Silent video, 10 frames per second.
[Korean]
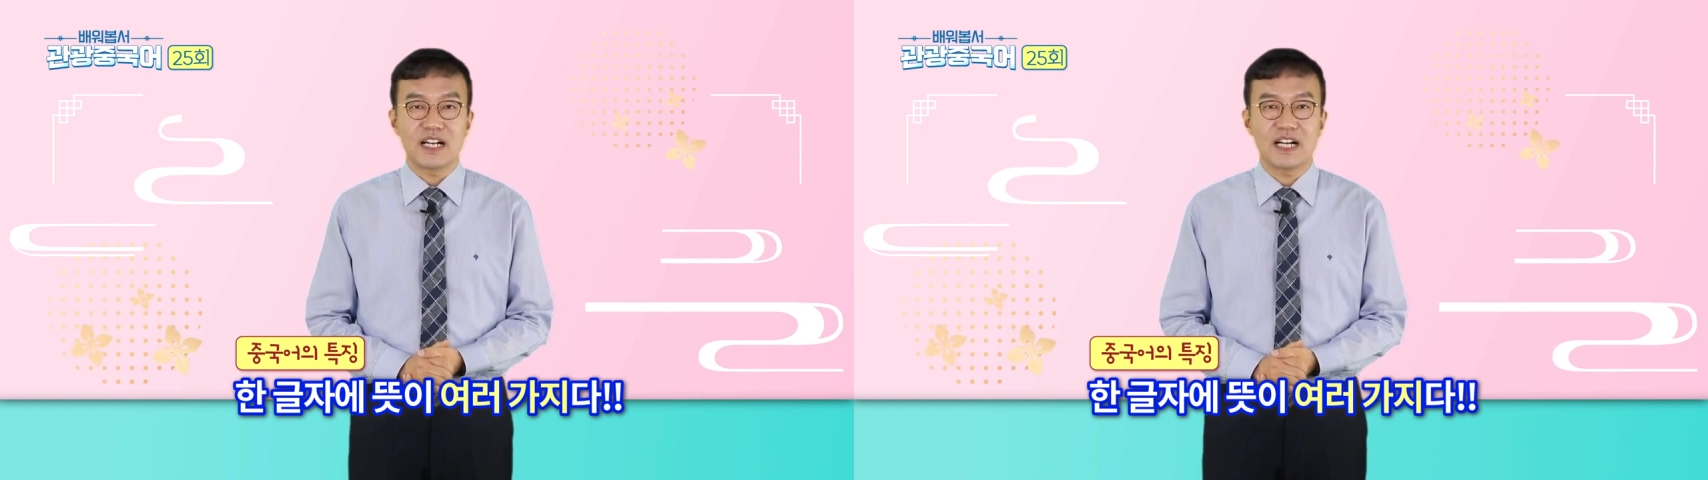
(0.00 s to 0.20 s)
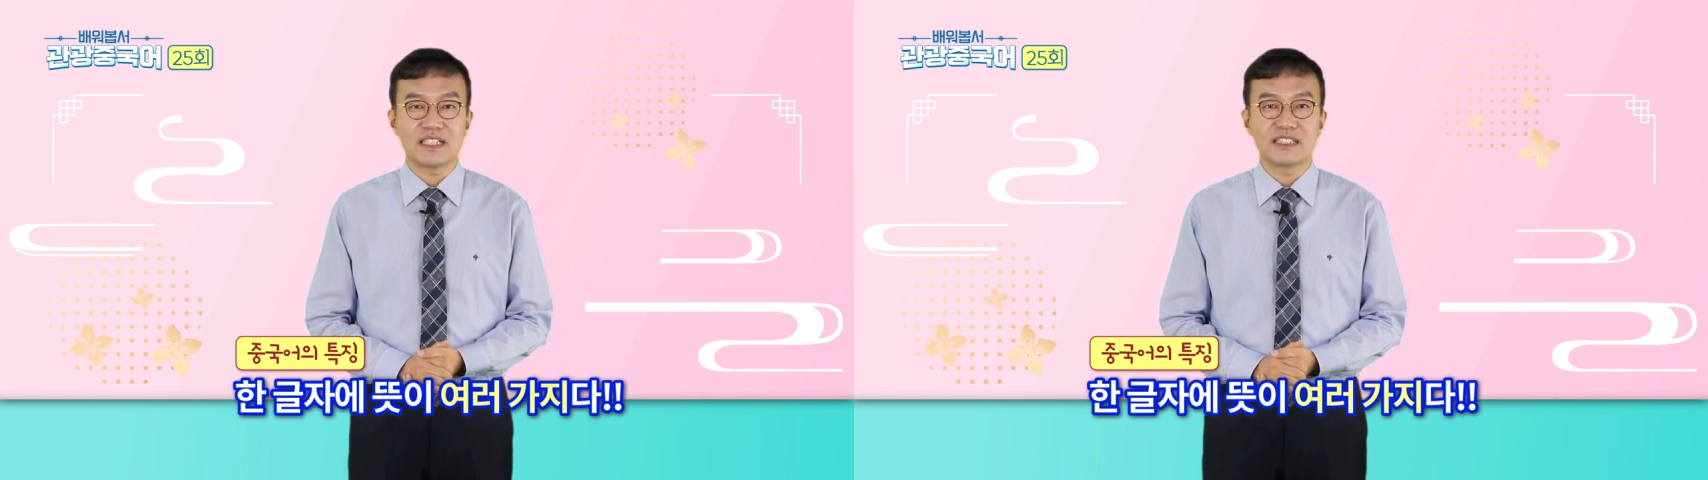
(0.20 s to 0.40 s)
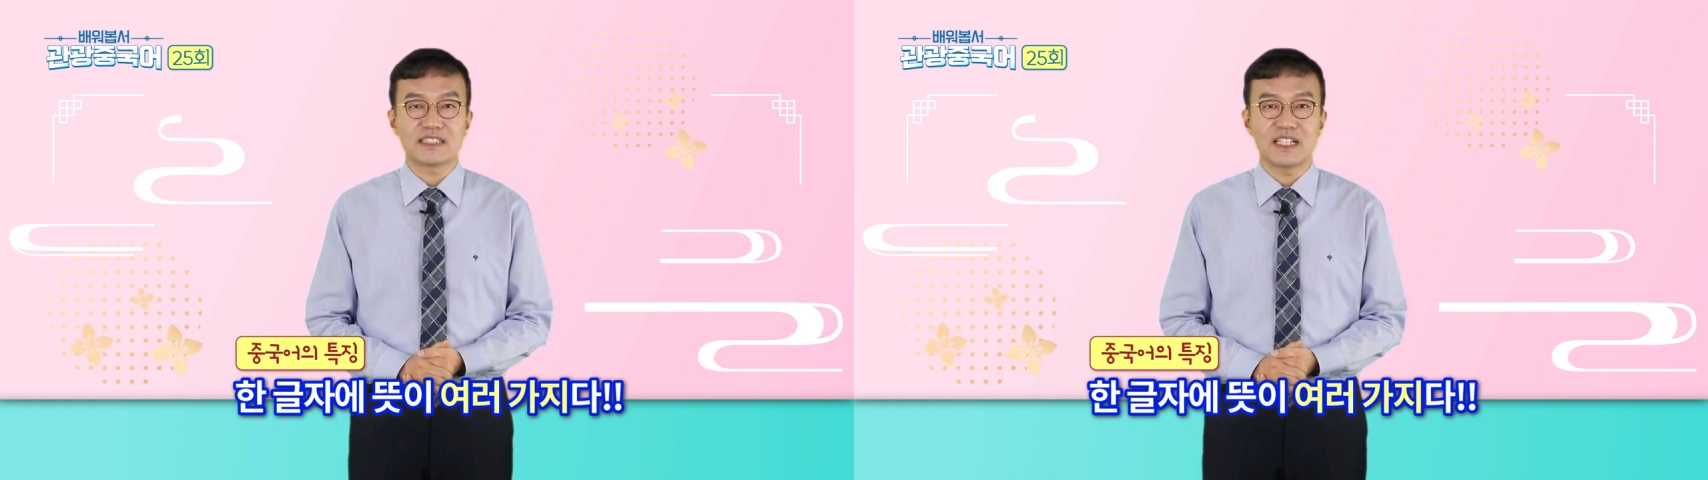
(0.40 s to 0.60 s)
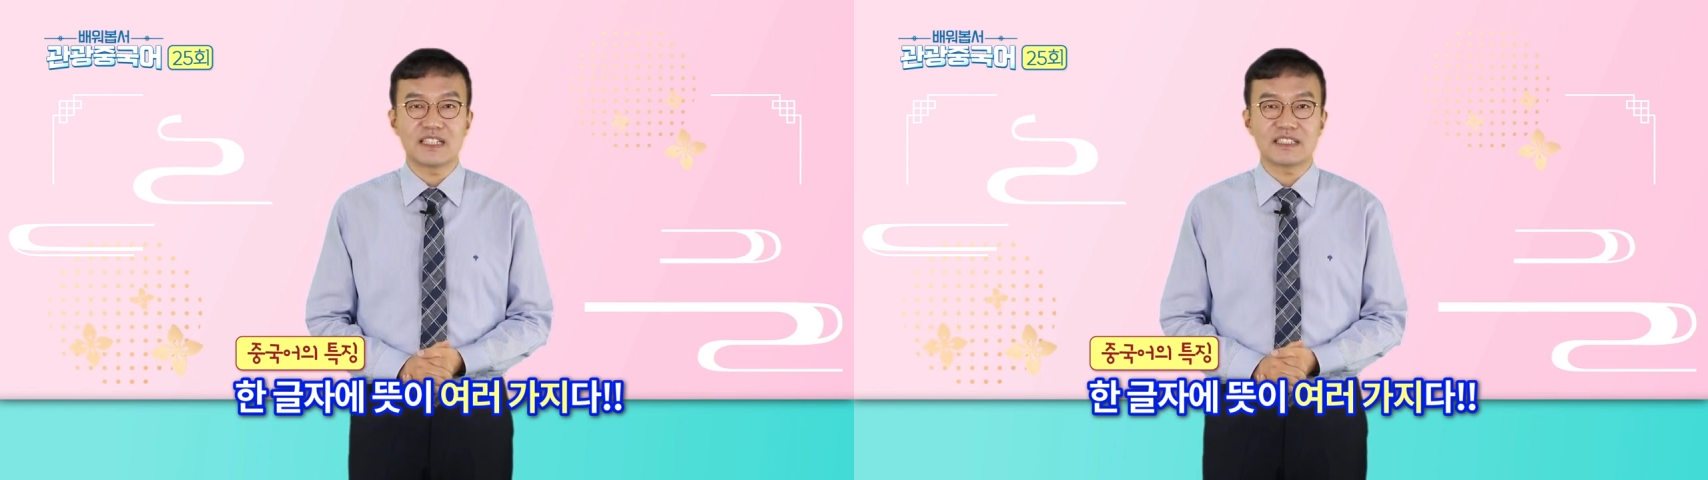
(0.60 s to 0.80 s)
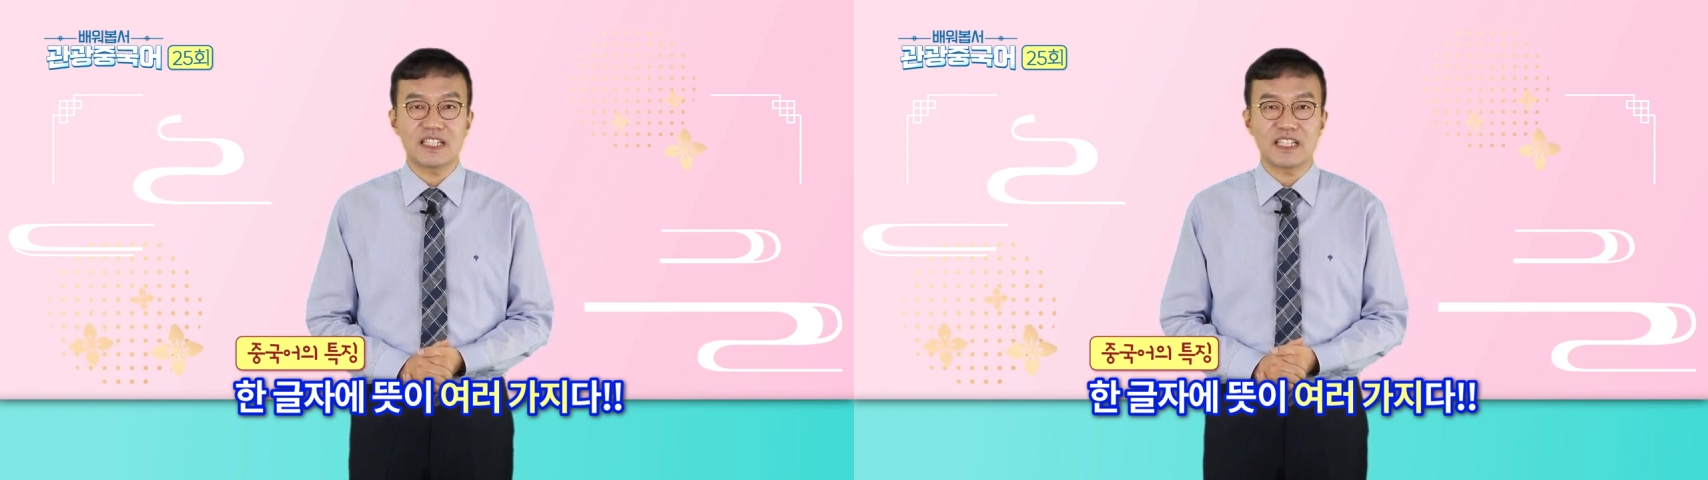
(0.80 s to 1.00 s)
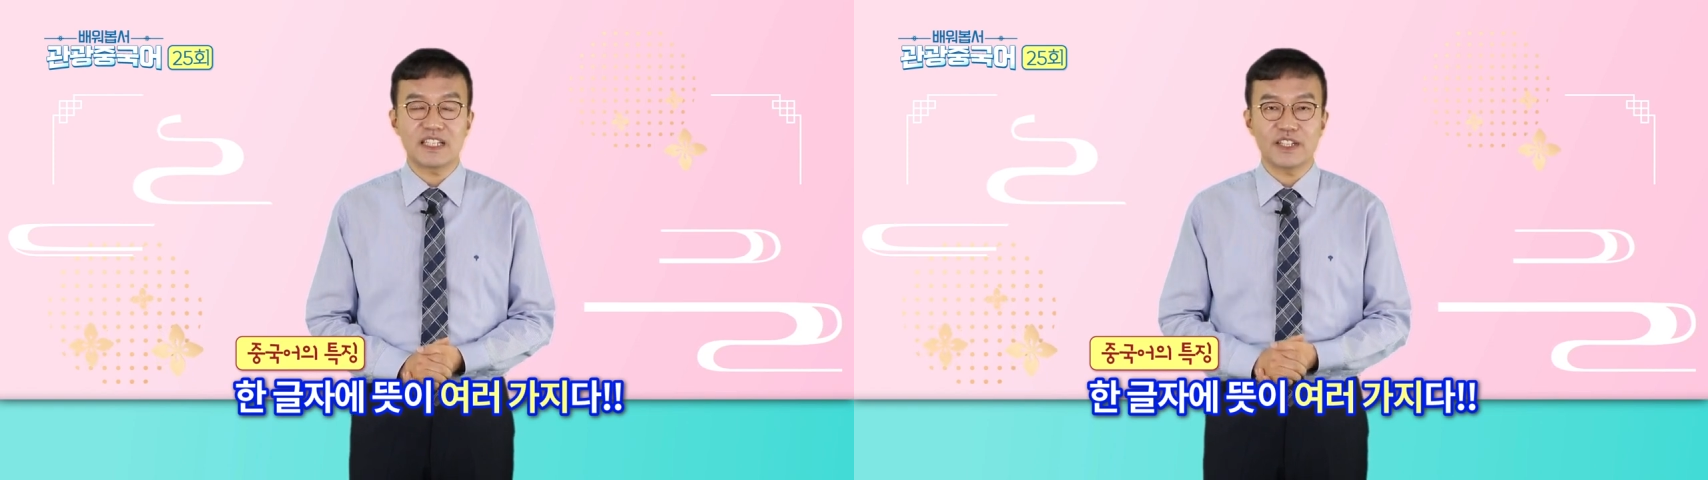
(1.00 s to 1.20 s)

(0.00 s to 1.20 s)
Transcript: 한 글자의 뜻이